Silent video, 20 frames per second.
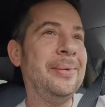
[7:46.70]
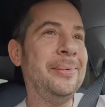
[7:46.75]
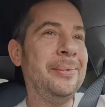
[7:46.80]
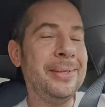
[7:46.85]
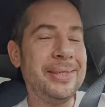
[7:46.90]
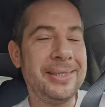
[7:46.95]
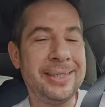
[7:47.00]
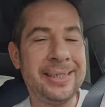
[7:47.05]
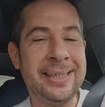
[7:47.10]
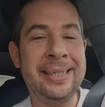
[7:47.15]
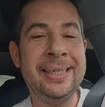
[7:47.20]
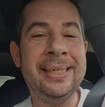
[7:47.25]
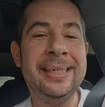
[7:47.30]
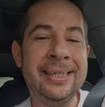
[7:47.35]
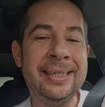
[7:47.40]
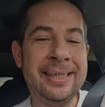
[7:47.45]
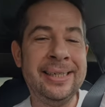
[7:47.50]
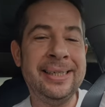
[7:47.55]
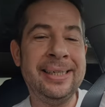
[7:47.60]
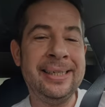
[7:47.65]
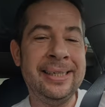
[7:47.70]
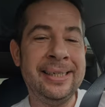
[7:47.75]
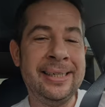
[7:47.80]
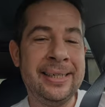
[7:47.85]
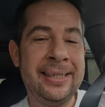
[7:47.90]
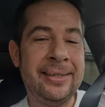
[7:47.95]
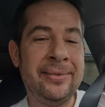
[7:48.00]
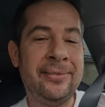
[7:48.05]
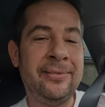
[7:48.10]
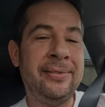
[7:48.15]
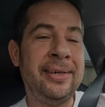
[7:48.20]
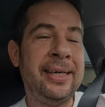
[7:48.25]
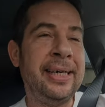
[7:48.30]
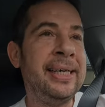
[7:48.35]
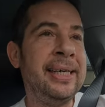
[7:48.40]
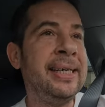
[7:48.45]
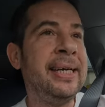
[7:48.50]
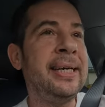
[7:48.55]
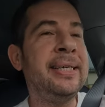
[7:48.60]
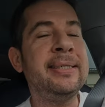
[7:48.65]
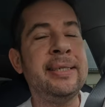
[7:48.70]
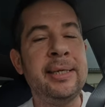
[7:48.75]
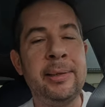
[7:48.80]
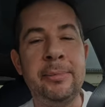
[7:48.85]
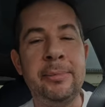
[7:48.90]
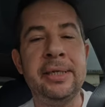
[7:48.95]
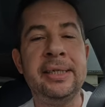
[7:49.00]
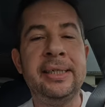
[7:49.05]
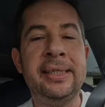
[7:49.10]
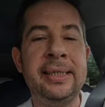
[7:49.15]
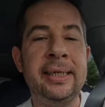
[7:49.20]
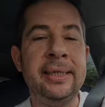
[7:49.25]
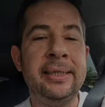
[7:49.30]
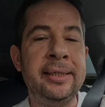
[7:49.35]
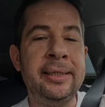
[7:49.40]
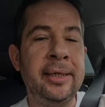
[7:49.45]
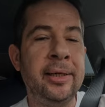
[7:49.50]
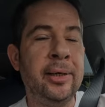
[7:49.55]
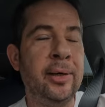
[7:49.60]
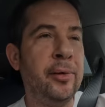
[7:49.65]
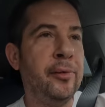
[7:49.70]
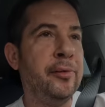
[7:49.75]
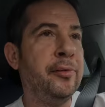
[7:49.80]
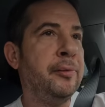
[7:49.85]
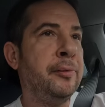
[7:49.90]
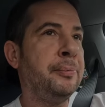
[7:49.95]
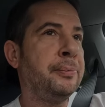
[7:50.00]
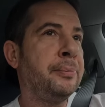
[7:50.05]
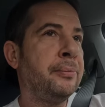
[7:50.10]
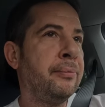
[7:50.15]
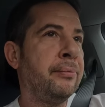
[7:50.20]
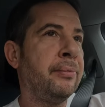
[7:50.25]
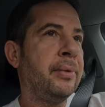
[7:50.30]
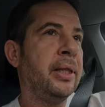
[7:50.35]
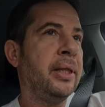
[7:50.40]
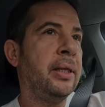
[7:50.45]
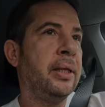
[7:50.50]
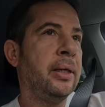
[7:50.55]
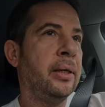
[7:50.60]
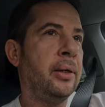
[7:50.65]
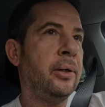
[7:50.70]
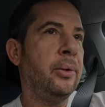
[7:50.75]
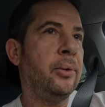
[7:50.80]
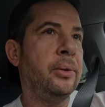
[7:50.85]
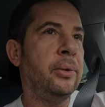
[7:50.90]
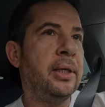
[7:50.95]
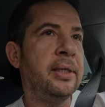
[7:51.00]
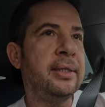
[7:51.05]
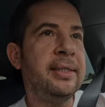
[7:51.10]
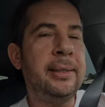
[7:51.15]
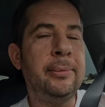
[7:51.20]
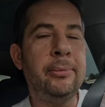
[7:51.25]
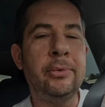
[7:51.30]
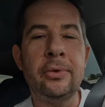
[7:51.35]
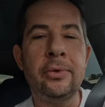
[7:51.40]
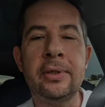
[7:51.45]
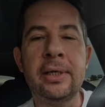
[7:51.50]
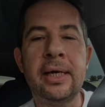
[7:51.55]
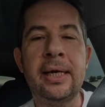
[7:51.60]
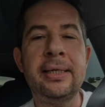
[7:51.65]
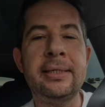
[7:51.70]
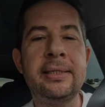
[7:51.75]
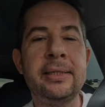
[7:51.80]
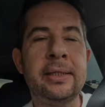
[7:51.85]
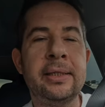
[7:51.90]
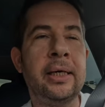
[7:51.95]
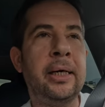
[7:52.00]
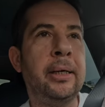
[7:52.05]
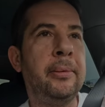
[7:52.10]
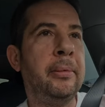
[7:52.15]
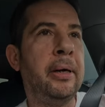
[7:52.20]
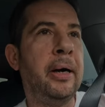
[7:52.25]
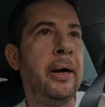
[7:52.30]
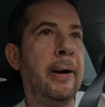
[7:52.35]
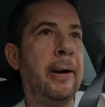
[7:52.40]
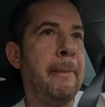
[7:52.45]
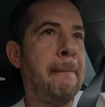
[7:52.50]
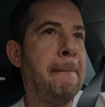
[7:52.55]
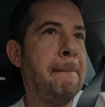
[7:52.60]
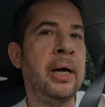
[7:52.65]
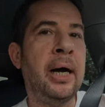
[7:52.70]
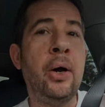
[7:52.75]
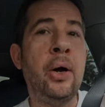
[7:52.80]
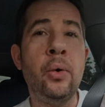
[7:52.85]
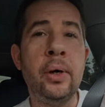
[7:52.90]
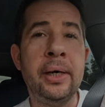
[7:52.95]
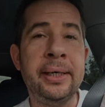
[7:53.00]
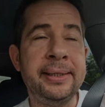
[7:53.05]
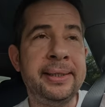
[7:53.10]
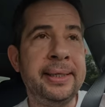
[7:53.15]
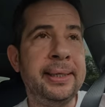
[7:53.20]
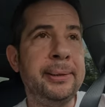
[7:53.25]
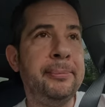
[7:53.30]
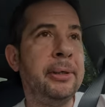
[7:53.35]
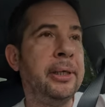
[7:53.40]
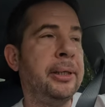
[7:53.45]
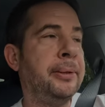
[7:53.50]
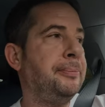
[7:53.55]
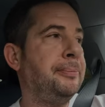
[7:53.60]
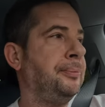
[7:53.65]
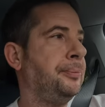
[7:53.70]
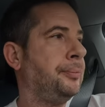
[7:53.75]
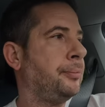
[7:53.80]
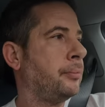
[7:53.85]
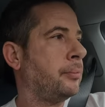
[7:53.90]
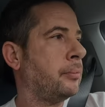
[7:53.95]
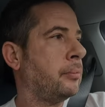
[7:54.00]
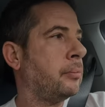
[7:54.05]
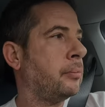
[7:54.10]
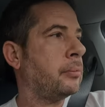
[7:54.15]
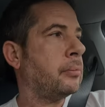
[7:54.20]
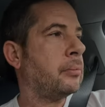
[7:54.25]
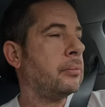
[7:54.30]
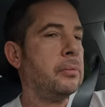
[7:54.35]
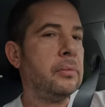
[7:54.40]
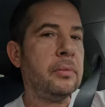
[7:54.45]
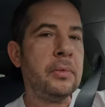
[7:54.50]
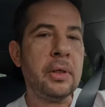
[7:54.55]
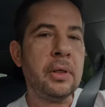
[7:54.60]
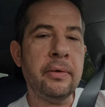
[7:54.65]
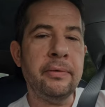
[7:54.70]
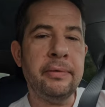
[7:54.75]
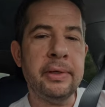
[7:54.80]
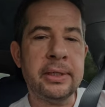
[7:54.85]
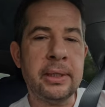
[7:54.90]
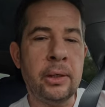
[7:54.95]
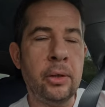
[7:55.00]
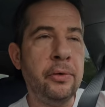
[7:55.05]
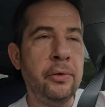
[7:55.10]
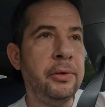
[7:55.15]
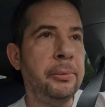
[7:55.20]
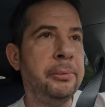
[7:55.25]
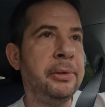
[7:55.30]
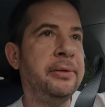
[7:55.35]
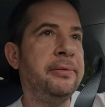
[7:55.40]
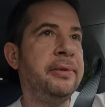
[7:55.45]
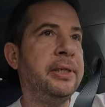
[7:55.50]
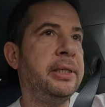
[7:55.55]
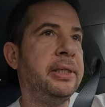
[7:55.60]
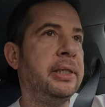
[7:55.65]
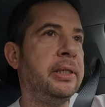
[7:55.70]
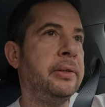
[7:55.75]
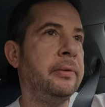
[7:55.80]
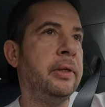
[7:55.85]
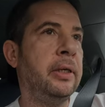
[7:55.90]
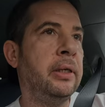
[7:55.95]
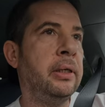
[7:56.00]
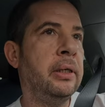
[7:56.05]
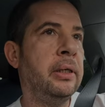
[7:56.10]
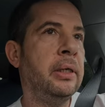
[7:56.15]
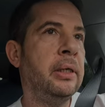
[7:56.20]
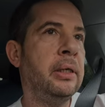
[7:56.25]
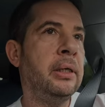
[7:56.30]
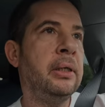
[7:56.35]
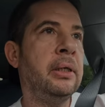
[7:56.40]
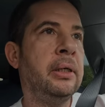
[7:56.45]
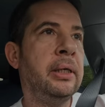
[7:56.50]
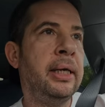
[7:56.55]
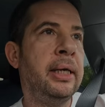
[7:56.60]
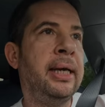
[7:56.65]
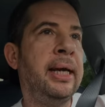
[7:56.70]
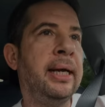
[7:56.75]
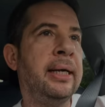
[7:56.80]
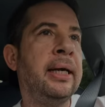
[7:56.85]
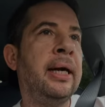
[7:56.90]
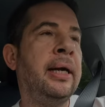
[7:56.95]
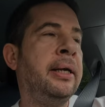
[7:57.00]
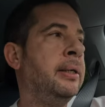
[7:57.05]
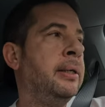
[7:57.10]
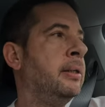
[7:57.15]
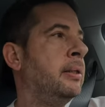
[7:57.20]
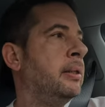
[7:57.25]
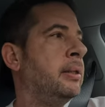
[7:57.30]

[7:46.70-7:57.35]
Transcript: überschritten, weil der ist limitiert hier auf 137 km/h. Auch ein Thema, was auch für mich wichtig war, er kann